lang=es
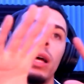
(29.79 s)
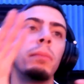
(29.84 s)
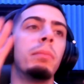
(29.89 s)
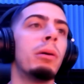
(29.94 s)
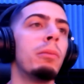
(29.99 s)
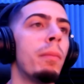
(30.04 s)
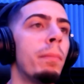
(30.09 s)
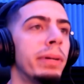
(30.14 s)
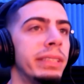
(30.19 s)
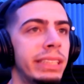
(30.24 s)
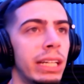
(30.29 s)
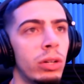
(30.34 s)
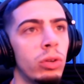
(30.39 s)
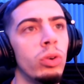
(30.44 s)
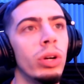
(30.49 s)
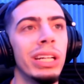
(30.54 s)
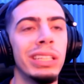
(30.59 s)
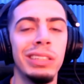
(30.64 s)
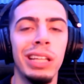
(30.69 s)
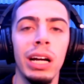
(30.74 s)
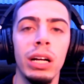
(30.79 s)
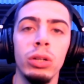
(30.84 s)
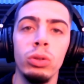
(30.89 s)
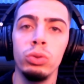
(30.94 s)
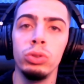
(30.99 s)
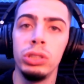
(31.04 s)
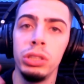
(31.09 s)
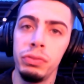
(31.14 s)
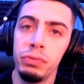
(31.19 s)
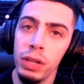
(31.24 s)
Vamos a empezar con esta
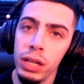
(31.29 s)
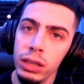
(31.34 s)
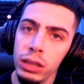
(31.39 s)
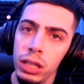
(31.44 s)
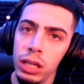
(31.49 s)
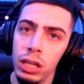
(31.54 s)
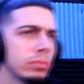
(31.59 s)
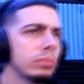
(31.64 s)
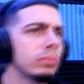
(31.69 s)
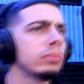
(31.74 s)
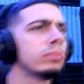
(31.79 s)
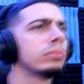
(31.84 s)
Gucci Fendi.